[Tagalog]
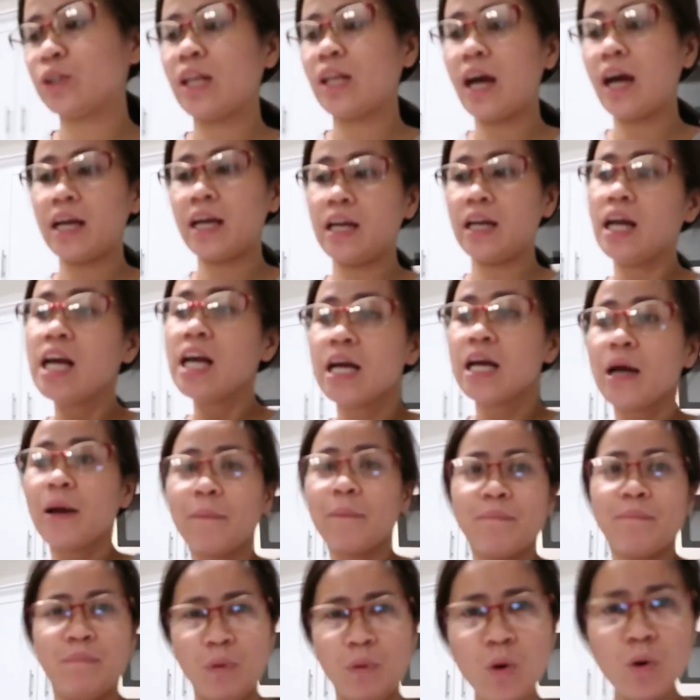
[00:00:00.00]
Dahil
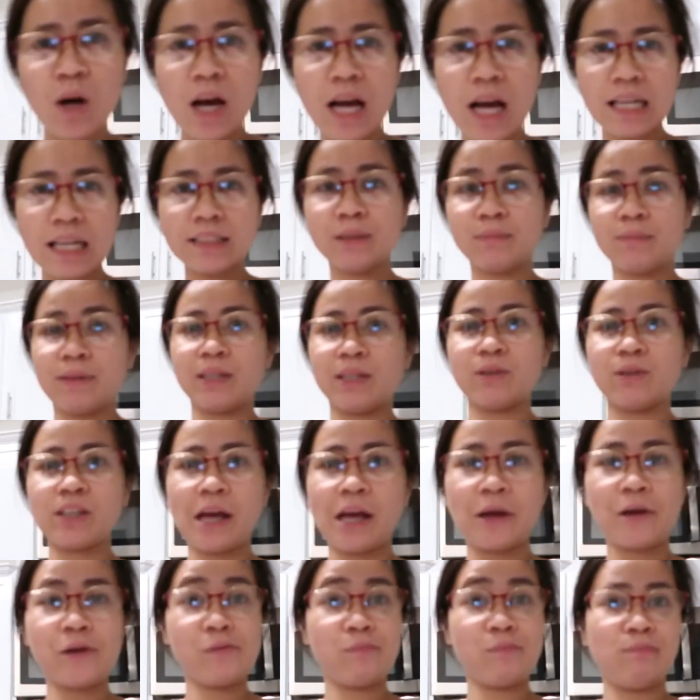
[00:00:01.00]
bukas, meron
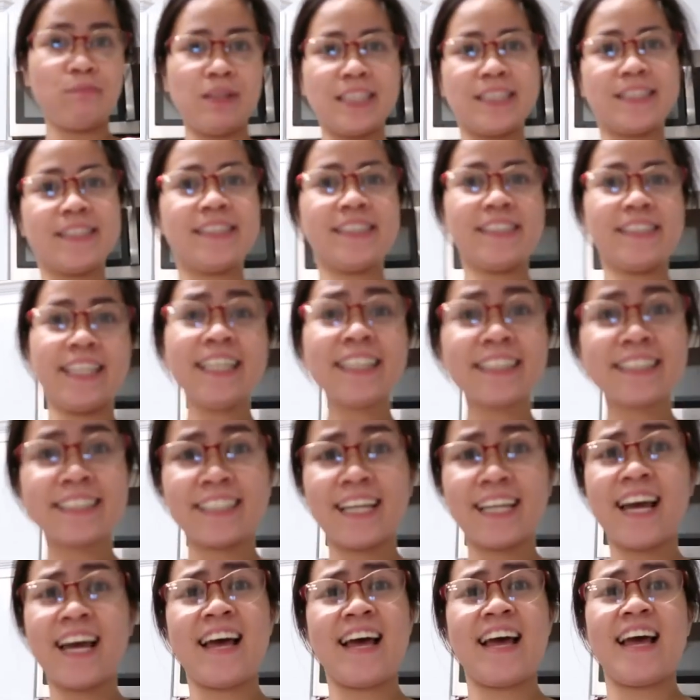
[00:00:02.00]
tayong bisita.